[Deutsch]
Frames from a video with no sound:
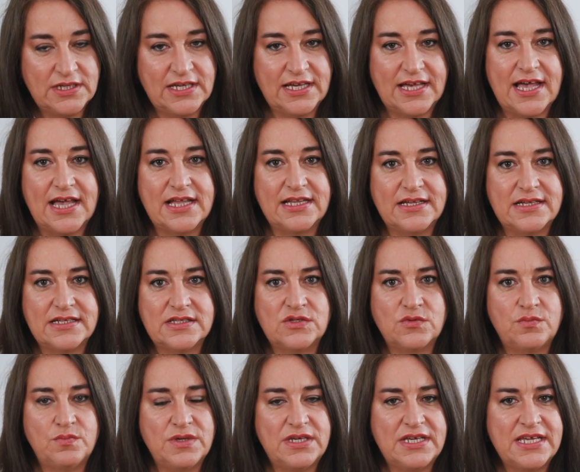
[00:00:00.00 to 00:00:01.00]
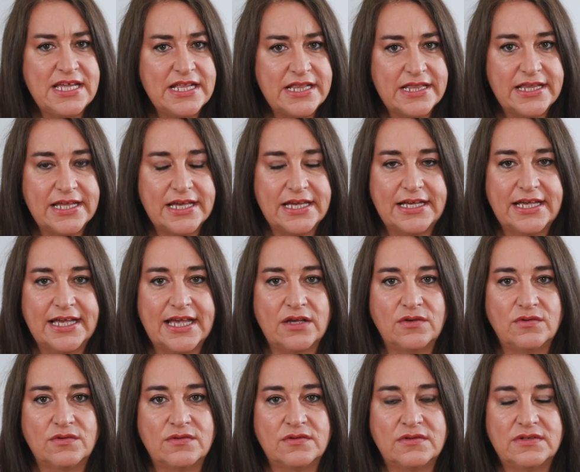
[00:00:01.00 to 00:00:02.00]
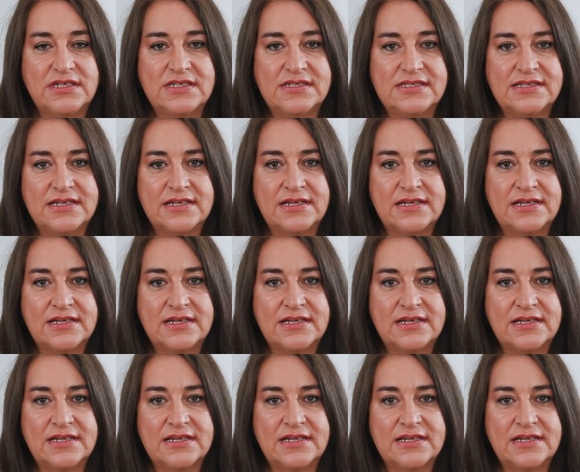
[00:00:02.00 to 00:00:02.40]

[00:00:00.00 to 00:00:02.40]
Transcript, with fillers: Gerade zu Beginn der Erkrankung ist